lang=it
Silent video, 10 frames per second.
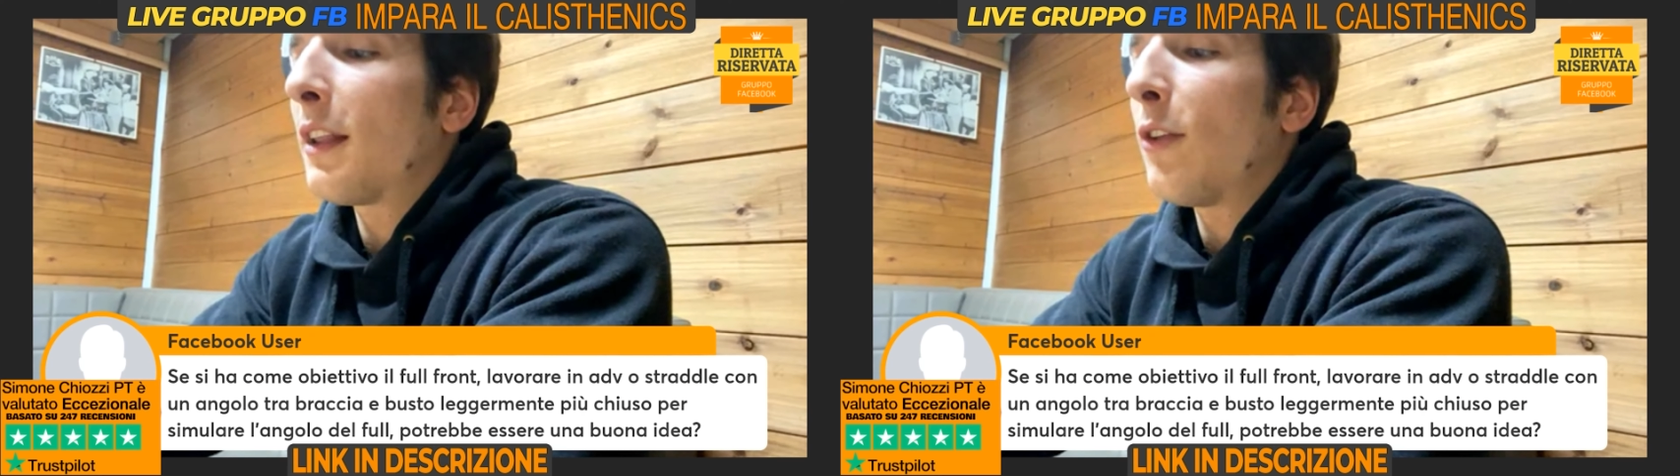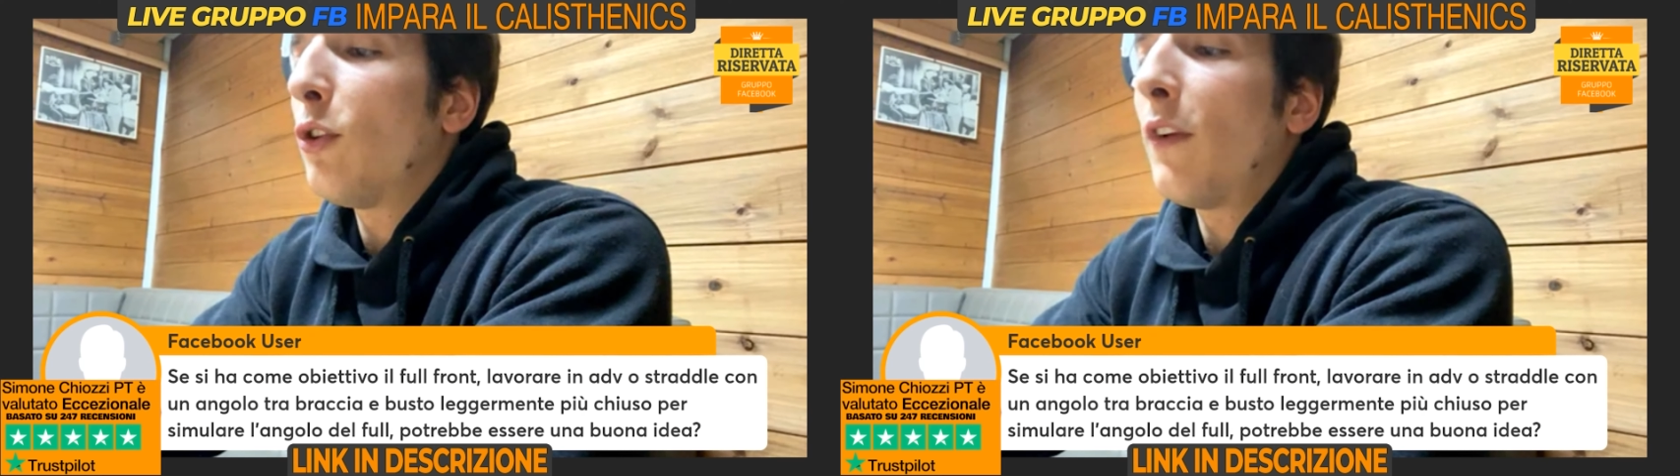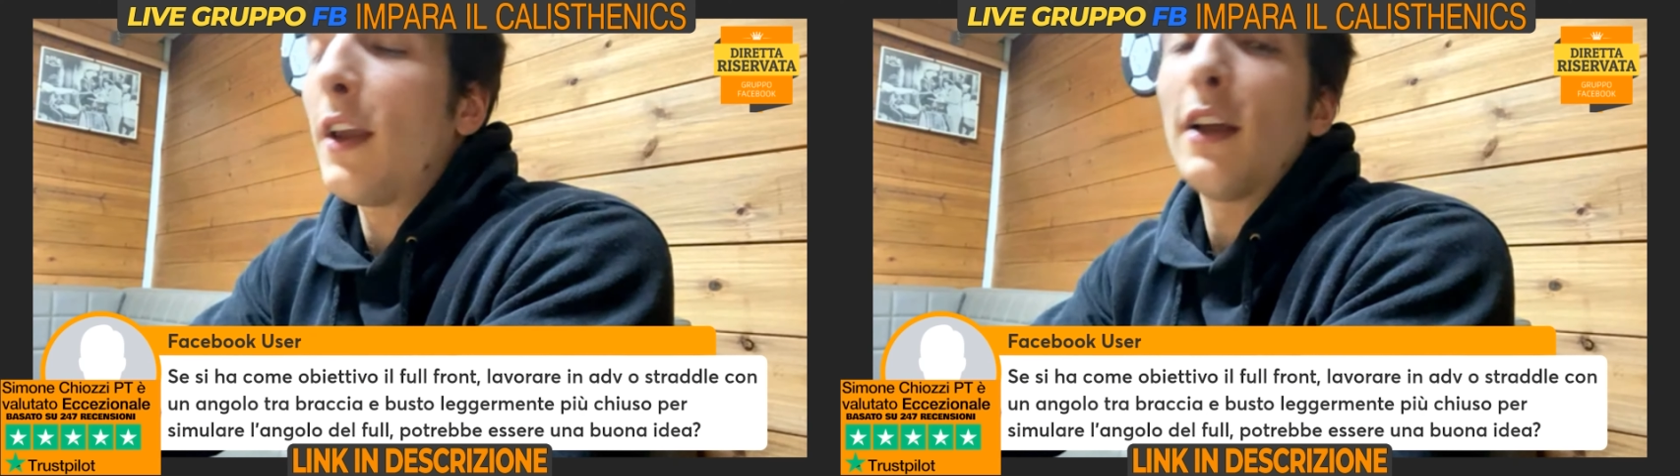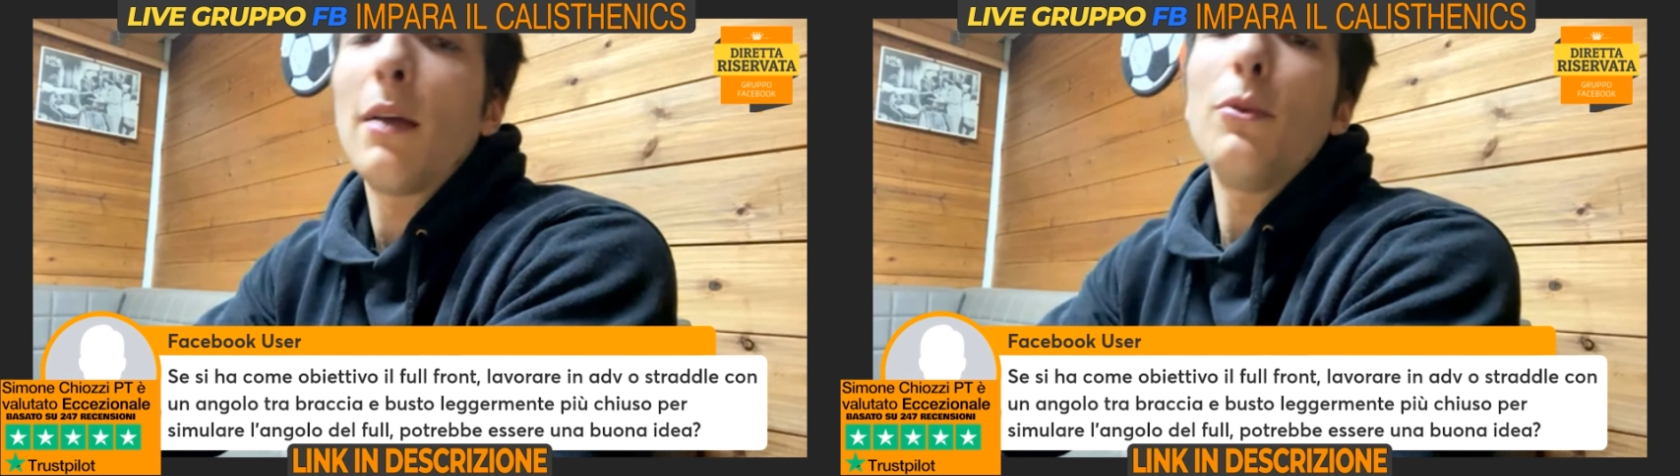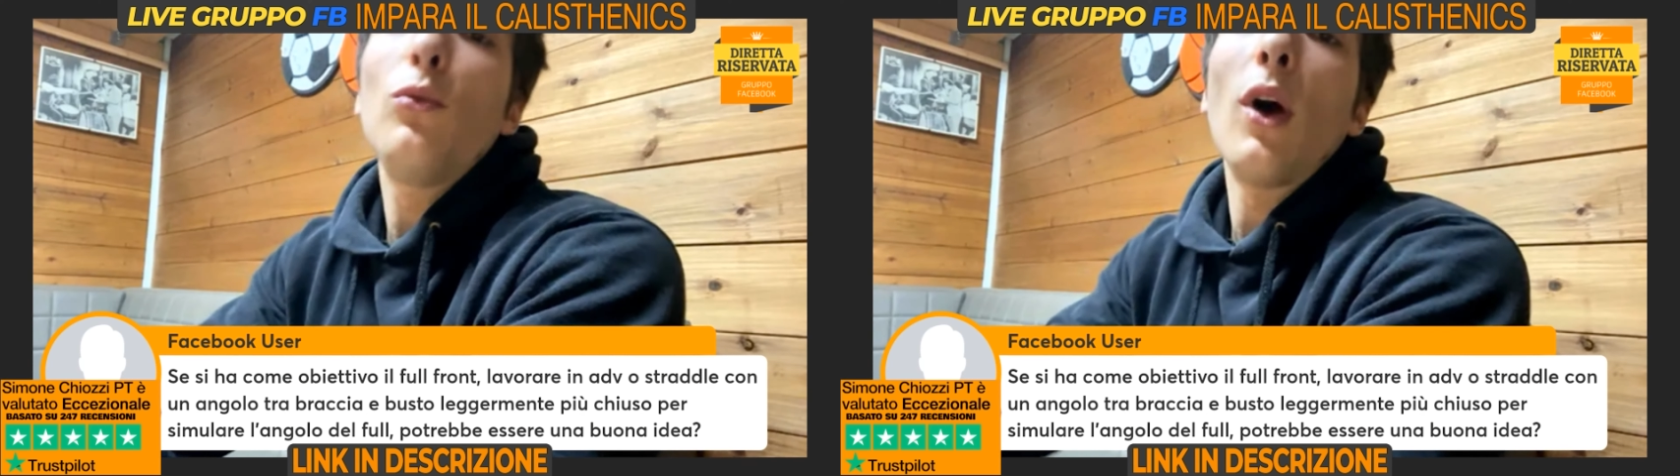tanto vai ad
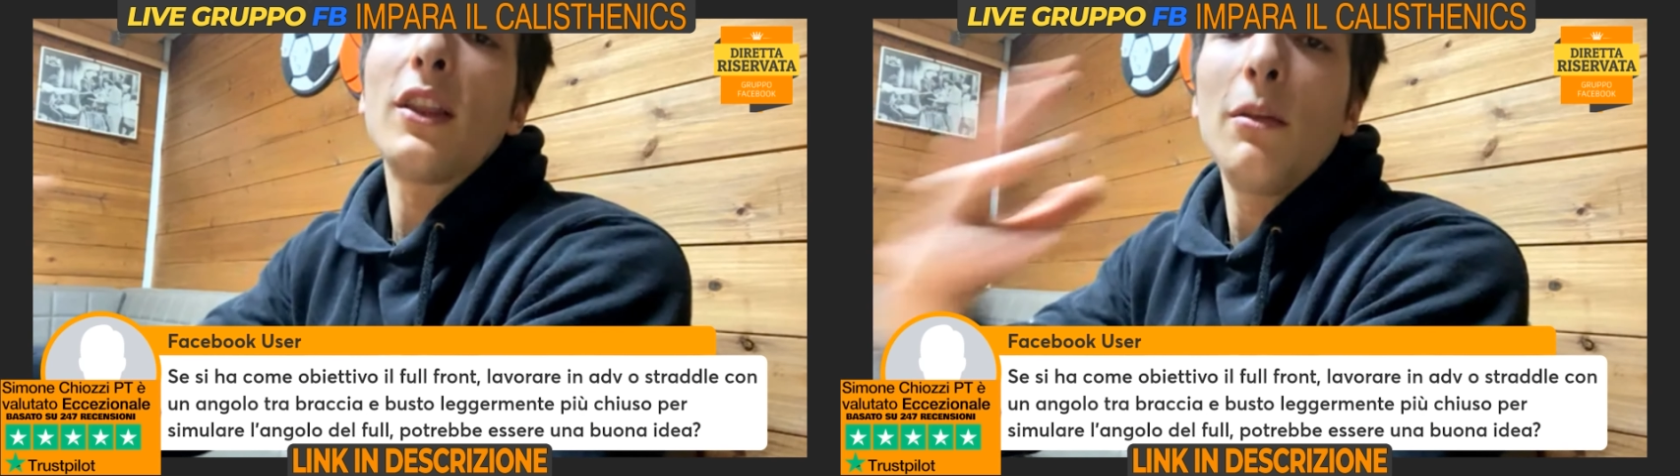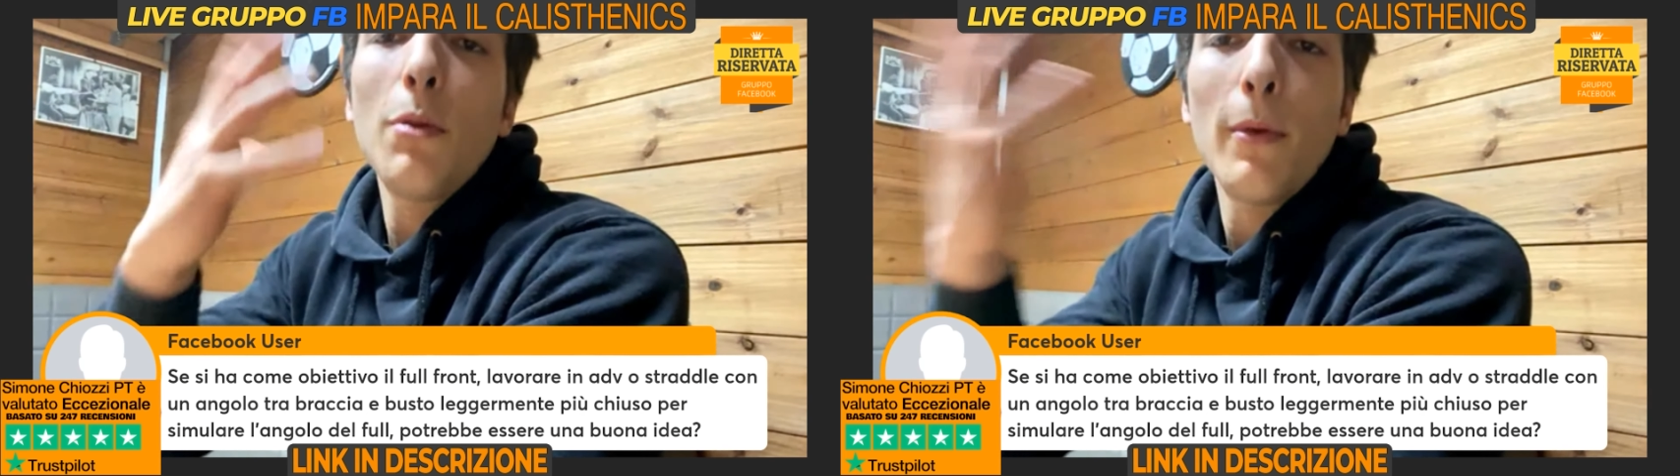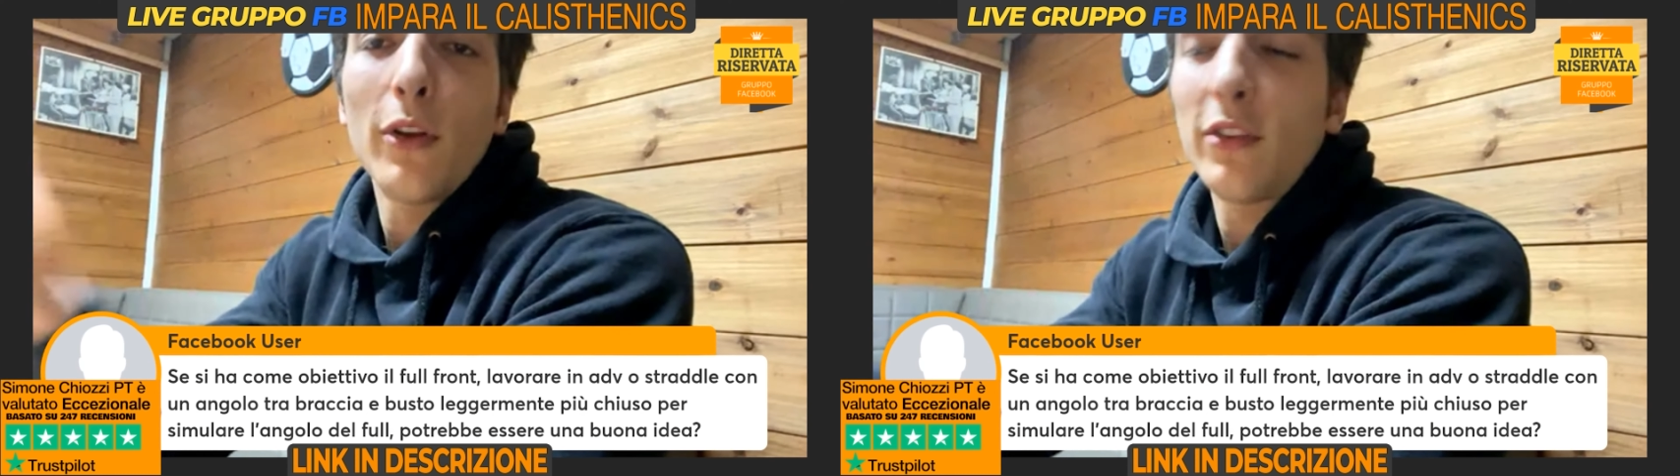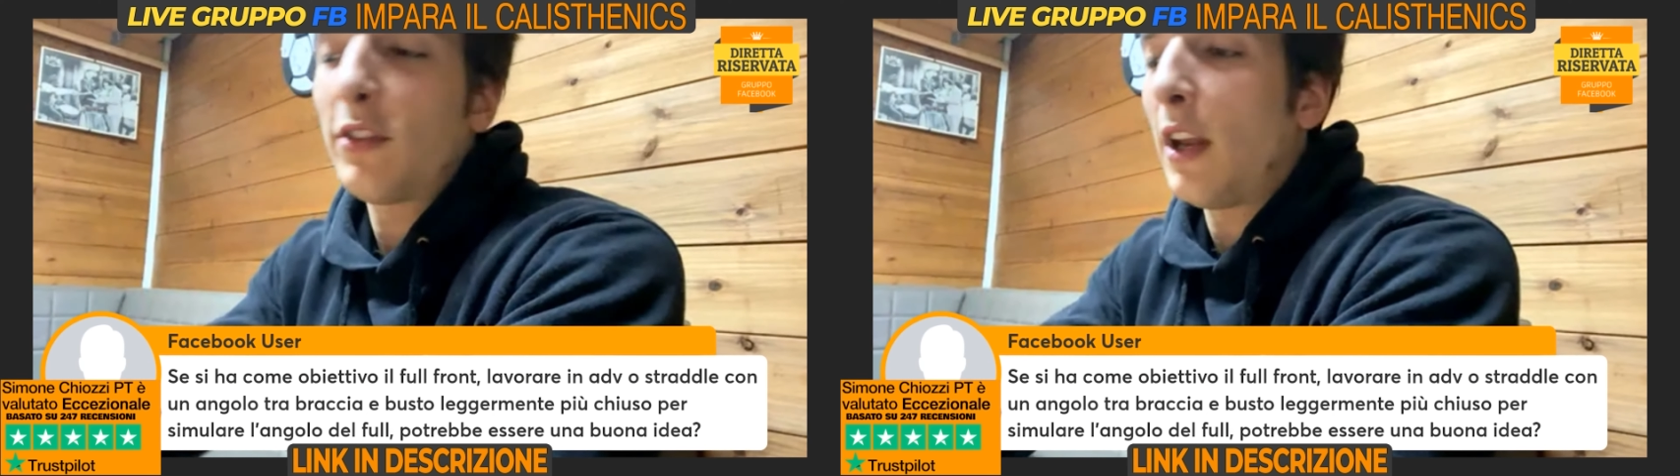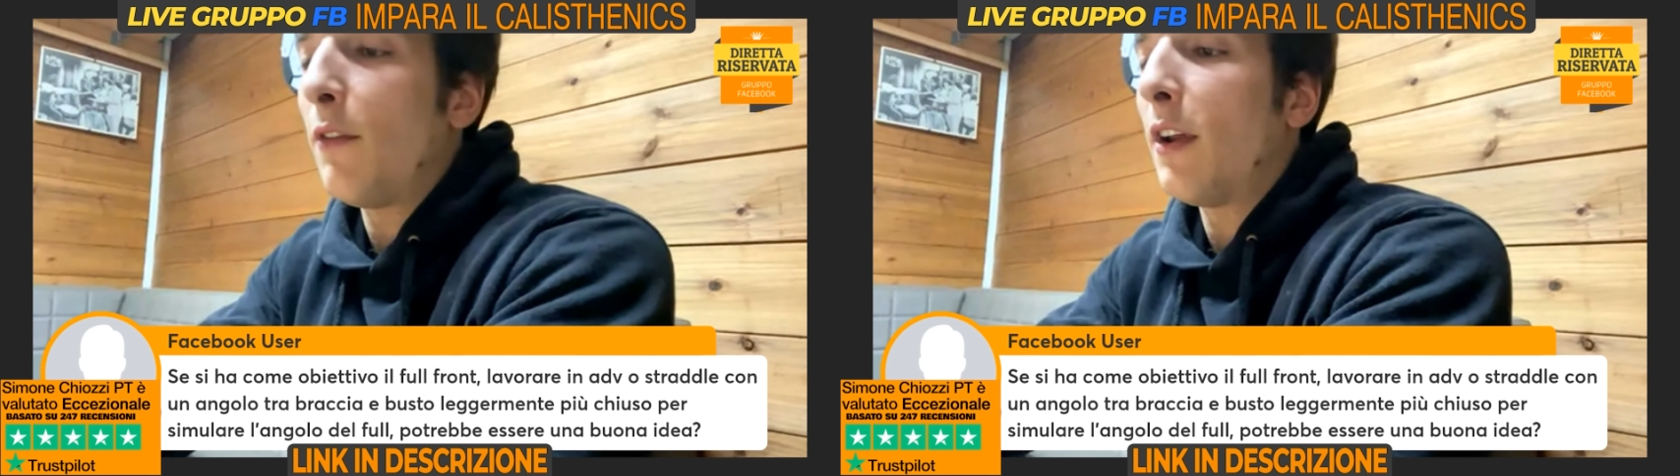abituarti più o meno alla
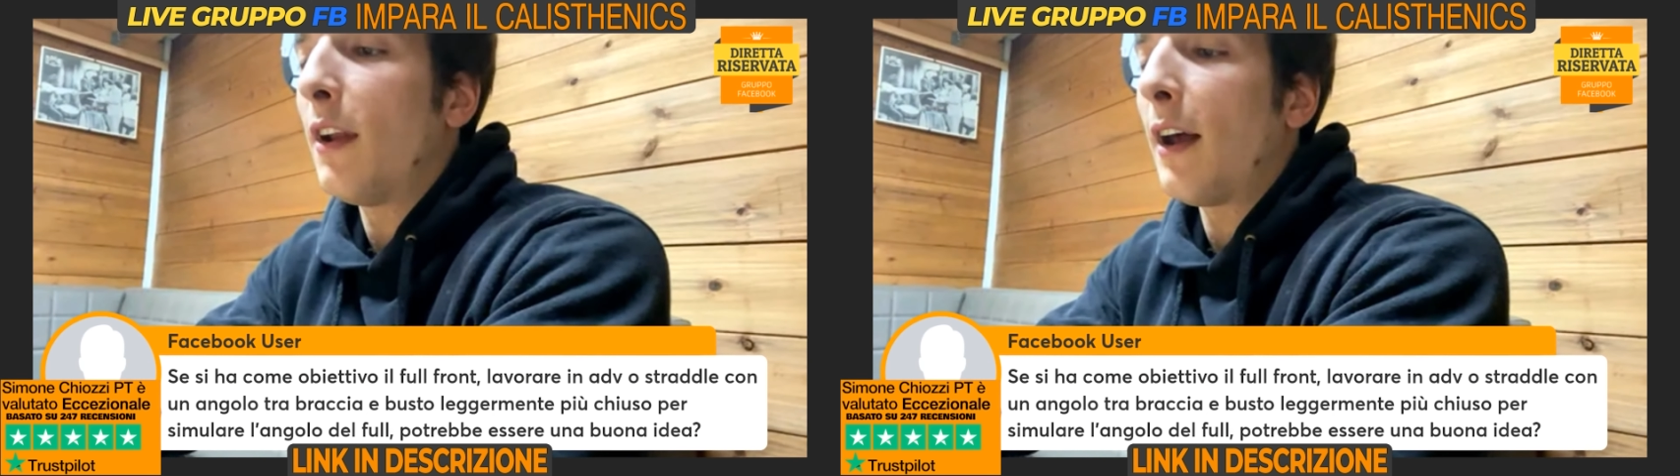stessa leva,